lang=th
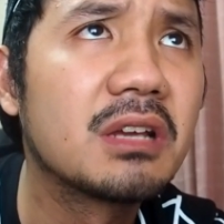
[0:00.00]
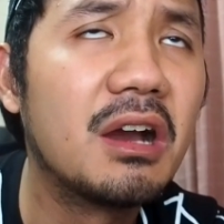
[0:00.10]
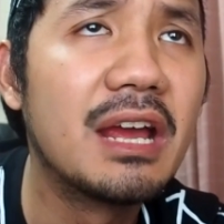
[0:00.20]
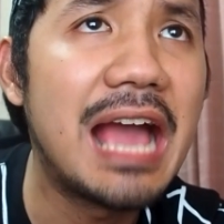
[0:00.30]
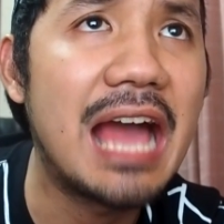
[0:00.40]
เค
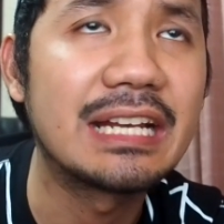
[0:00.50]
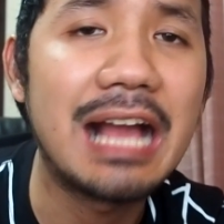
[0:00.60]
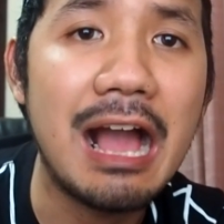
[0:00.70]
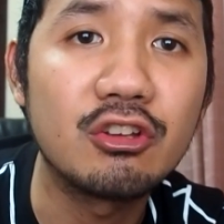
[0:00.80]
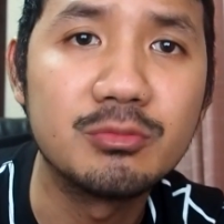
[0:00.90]
ยอ่าน
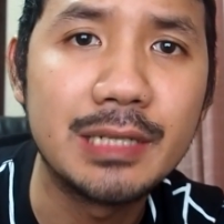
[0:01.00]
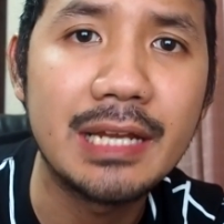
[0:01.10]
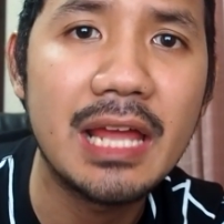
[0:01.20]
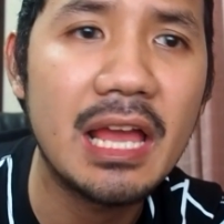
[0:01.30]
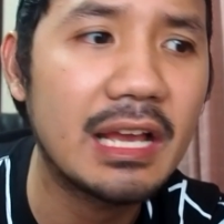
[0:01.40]
ข่าวอยู่เหมือนกั
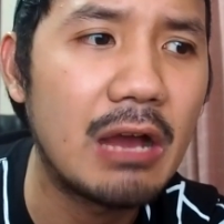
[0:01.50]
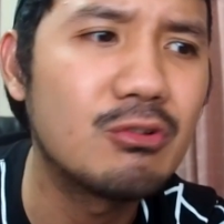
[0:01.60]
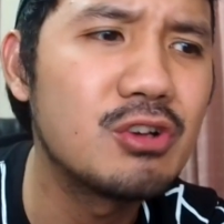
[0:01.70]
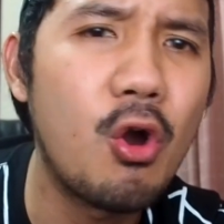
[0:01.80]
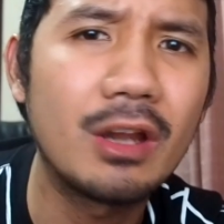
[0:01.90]
นนะฮะเขา
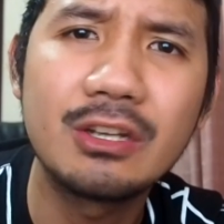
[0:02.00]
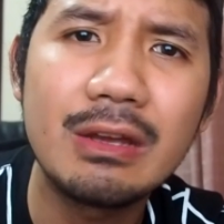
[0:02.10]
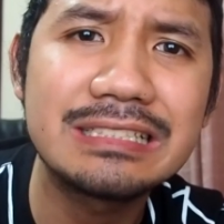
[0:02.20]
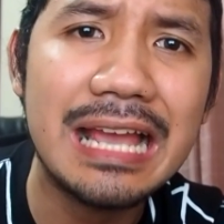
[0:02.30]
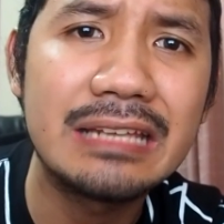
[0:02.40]
งอนน้อ
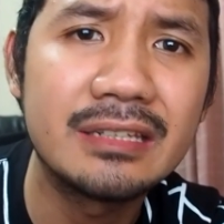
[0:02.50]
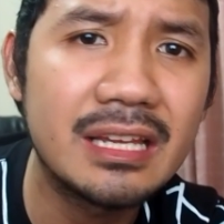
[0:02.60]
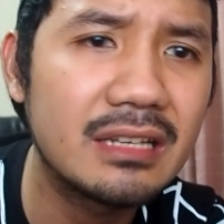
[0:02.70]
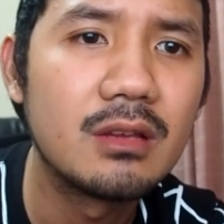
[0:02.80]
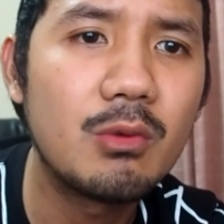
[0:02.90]
ยใจเลย
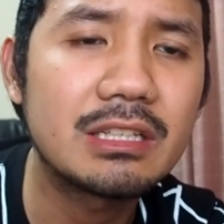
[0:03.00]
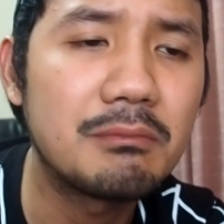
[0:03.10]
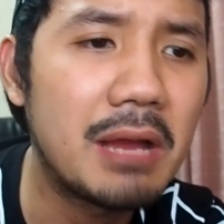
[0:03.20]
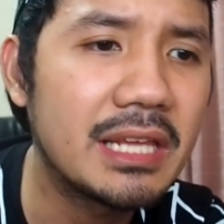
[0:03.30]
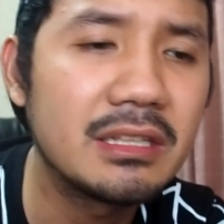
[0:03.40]
นะว่าทำ
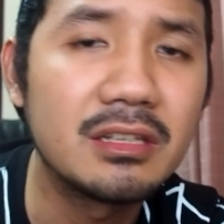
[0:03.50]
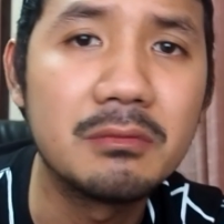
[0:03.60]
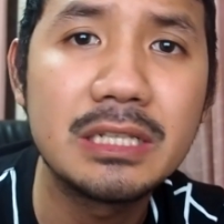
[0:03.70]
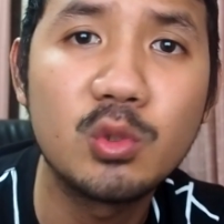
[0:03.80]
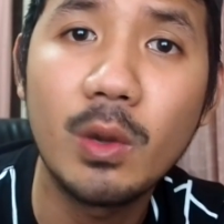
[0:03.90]
ไมถึง
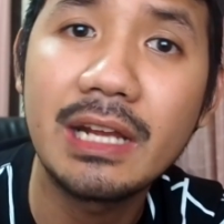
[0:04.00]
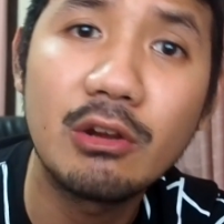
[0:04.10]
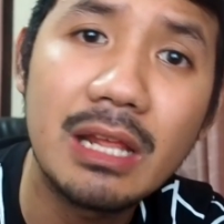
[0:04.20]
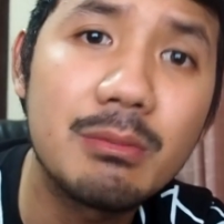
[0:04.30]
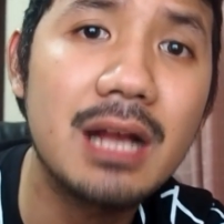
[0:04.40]
ไม่ชวนเขา
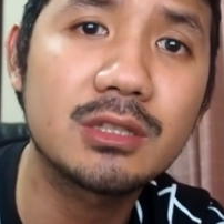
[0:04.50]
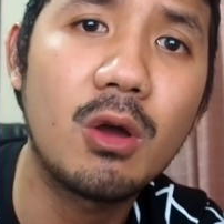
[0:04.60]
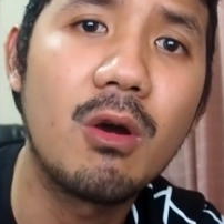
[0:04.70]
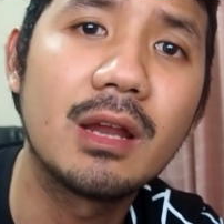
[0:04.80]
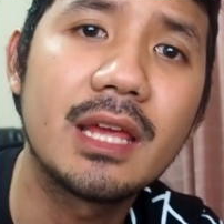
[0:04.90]
เล่นภาคต่
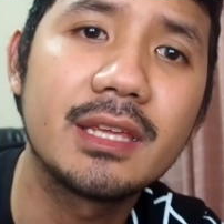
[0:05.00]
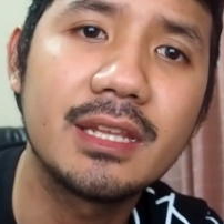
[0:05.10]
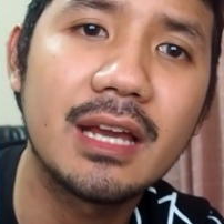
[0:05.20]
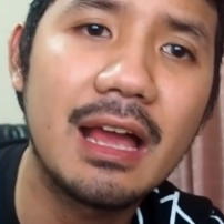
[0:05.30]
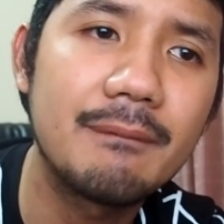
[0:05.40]
ออะไรอย่างนี้
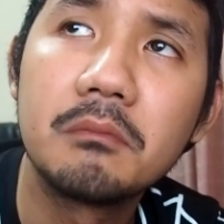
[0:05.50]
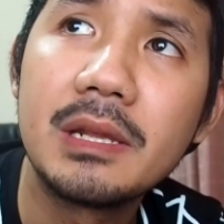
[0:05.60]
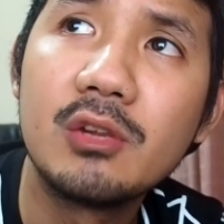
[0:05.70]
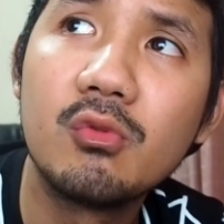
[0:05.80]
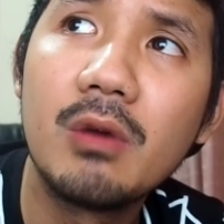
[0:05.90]
นะครับ ไม่
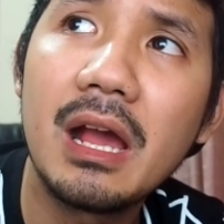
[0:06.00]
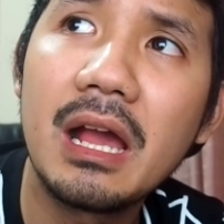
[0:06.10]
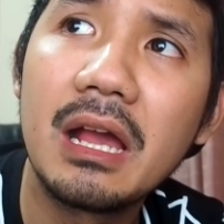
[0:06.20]
รู้ว่า